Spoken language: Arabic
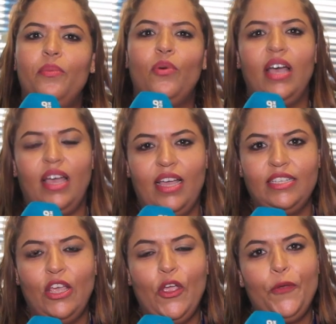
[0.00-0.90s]

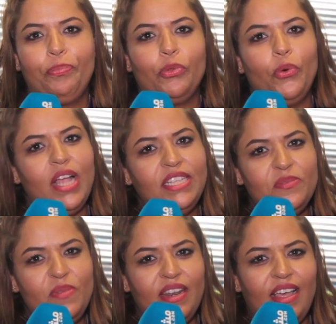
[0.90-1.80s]
مؤقت
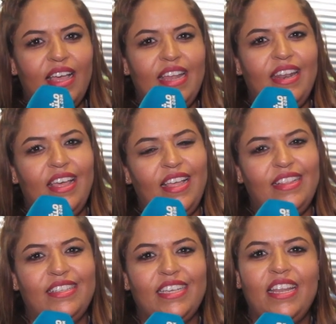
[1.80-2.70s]
وكنتمنى ان هاد
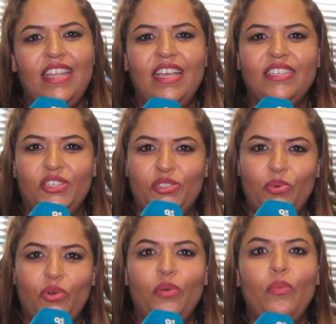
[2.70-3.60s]
التقنيه
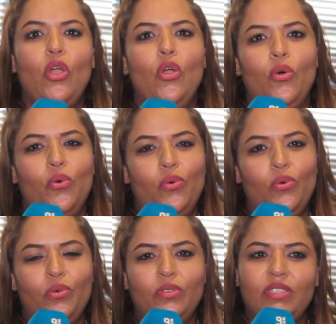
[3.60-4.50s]
تعجبكم
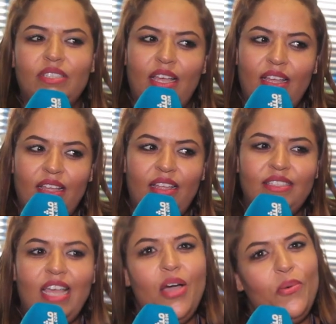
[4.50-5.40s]

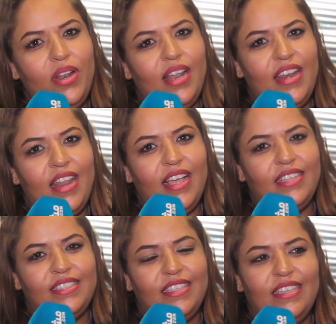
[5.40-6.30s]
وتحاول انها
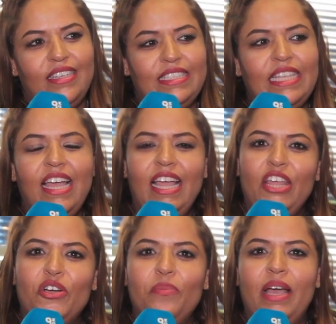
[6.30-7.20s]
تصحح
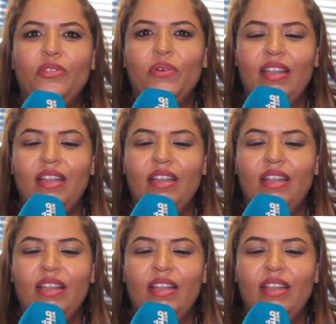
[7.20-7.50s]
لكم هذوك